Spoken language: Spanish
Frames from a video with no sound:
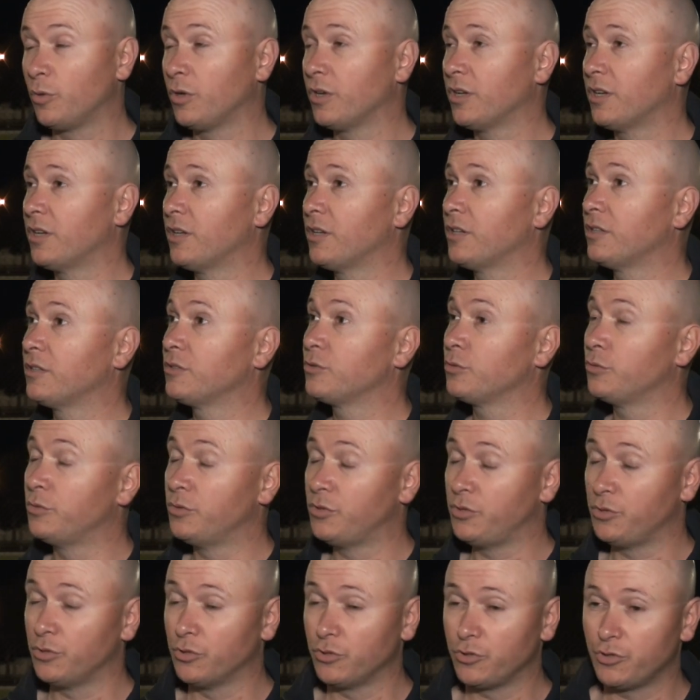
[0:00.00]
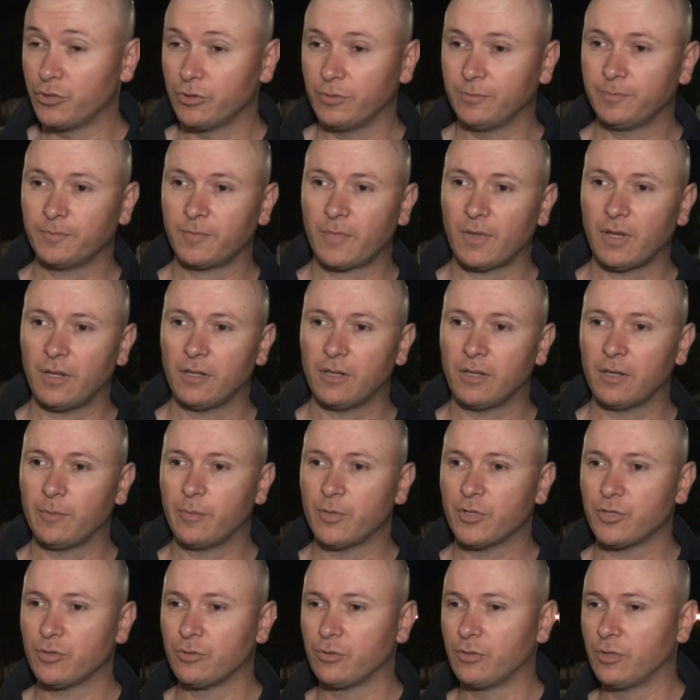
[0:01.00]
igual que la sub-18, la
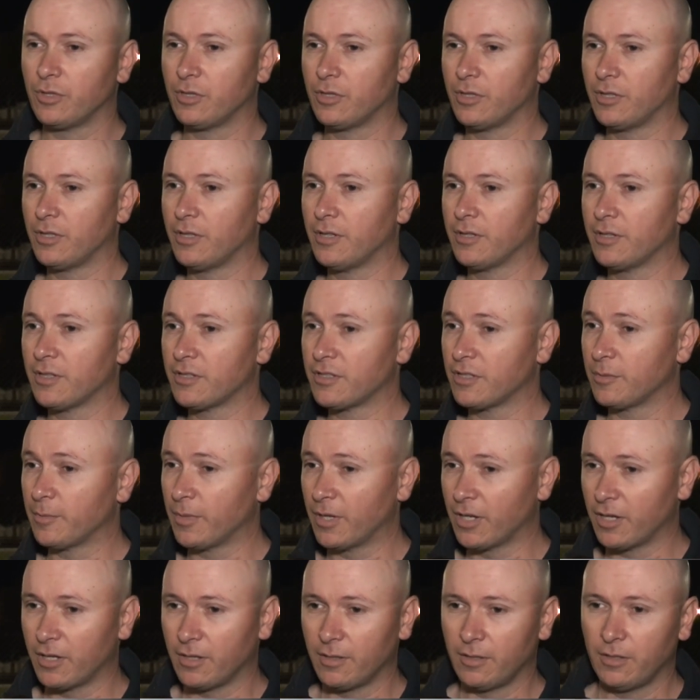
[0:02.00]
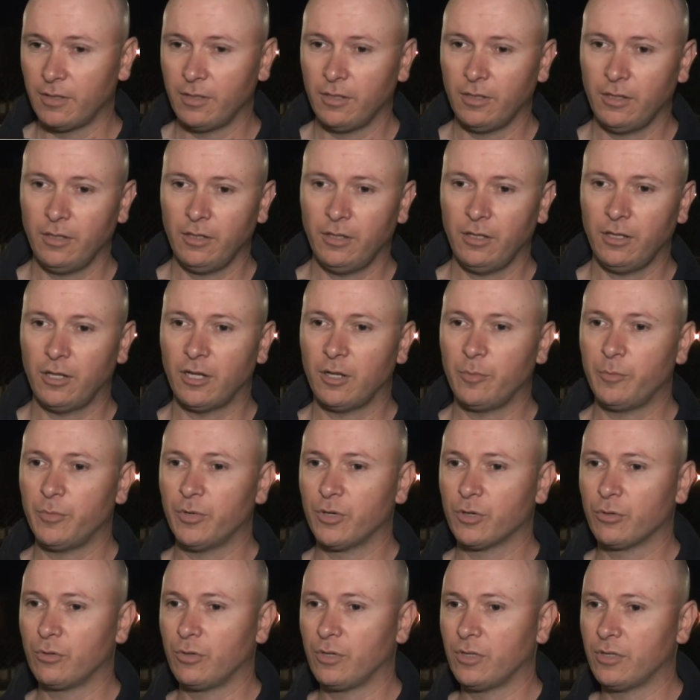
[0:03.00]
mayor este, esta semana. El
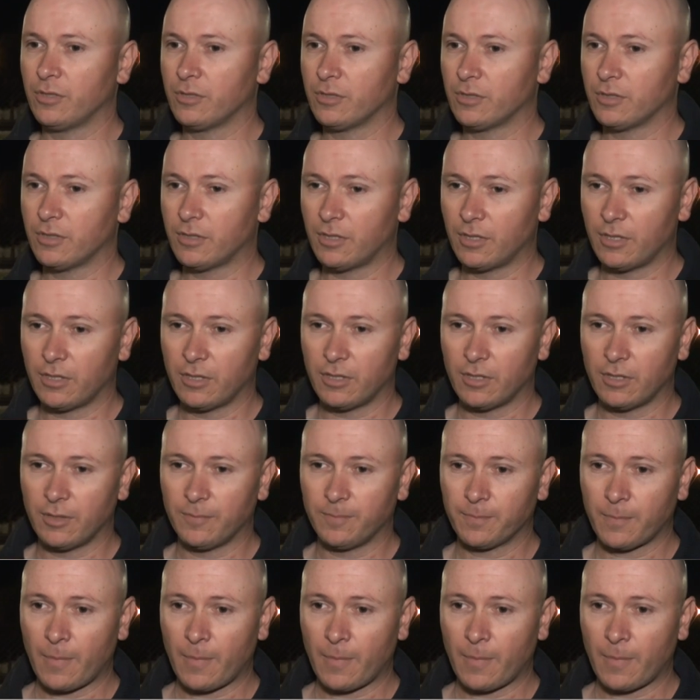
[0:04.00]
miércoles este,